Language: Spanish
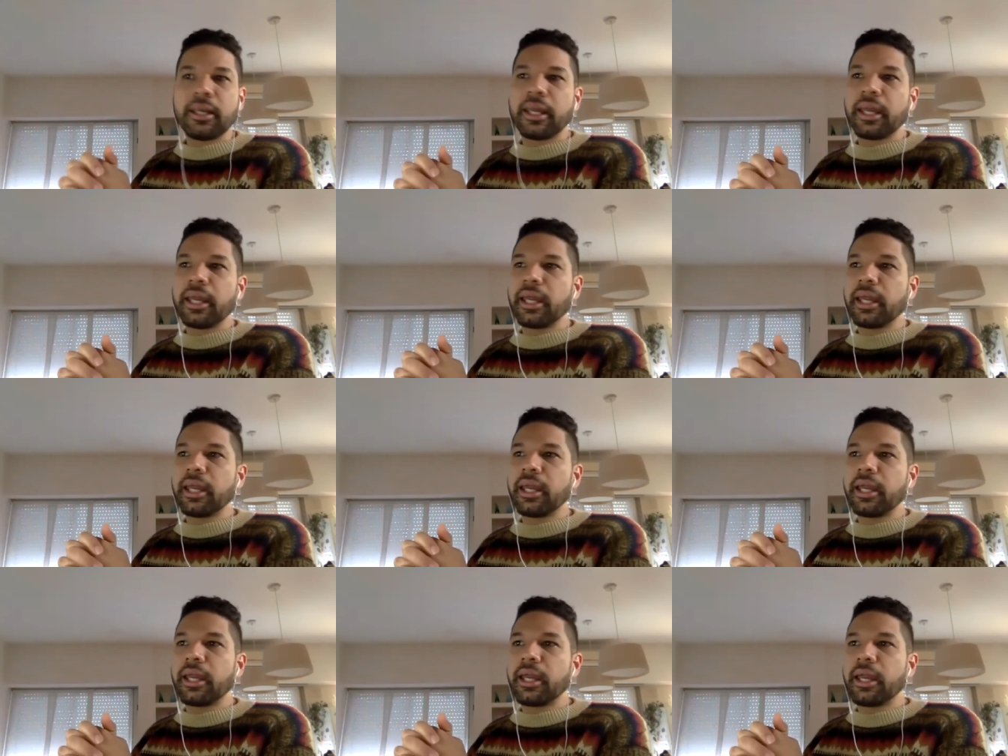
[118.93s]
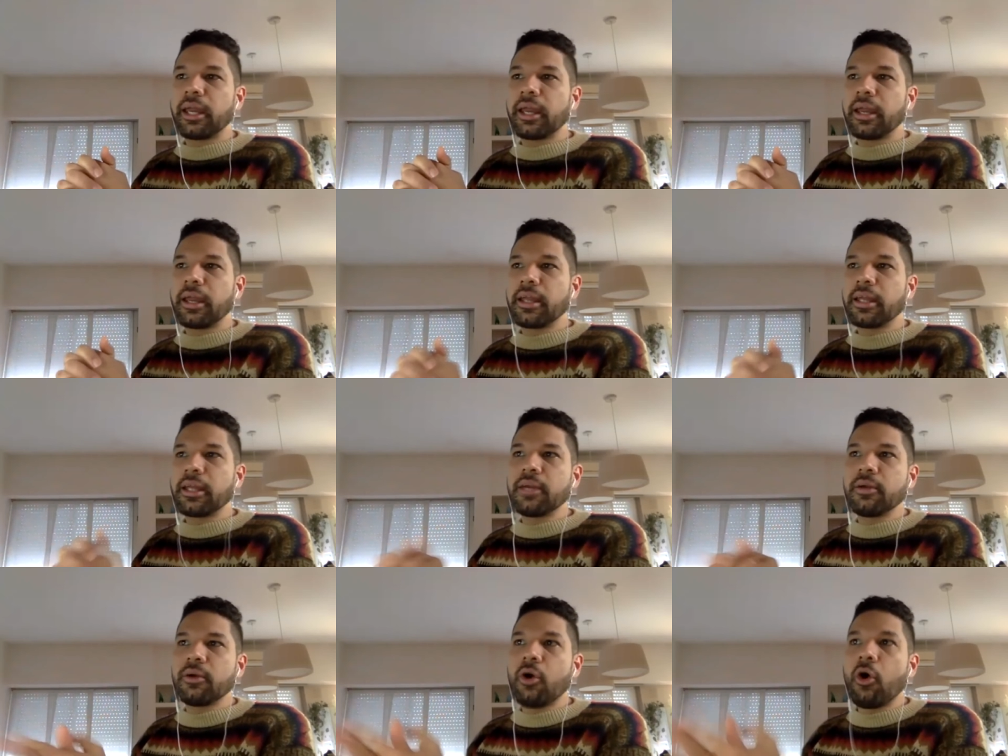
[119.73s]
Eh,
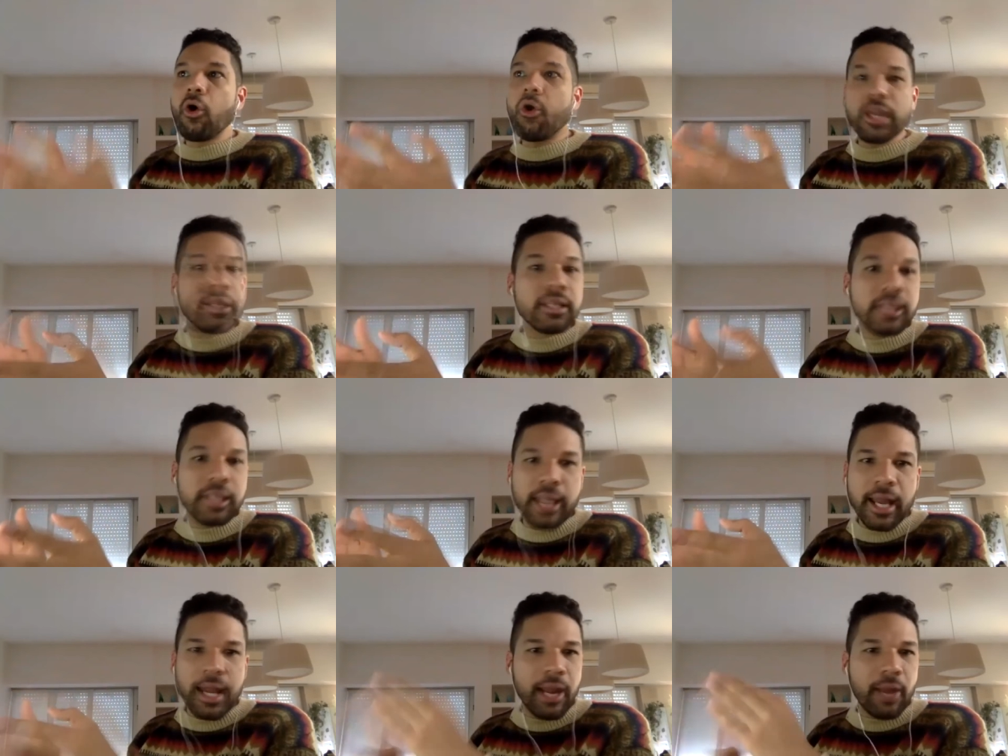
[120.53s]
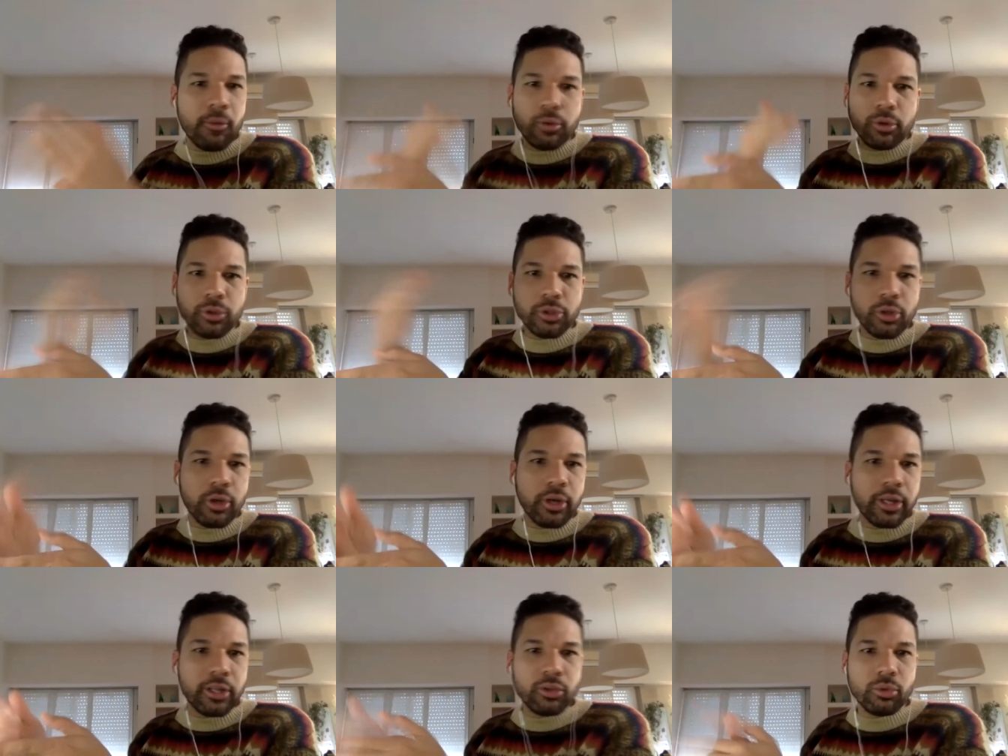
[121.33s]
y hoy en día la
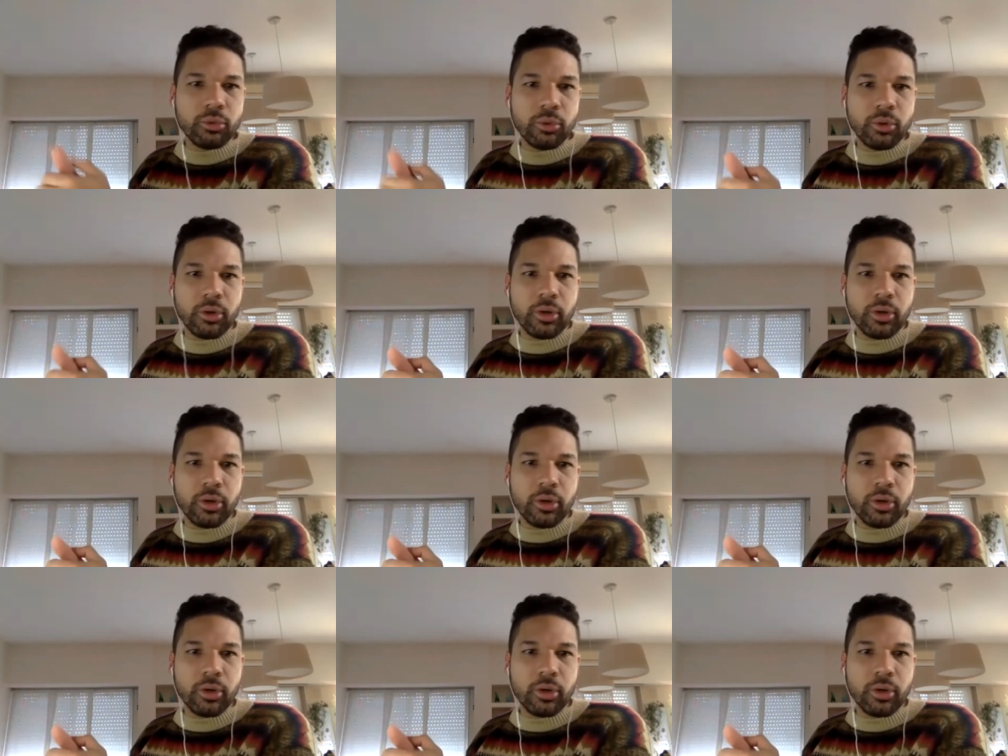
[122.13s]
evolución que tuvo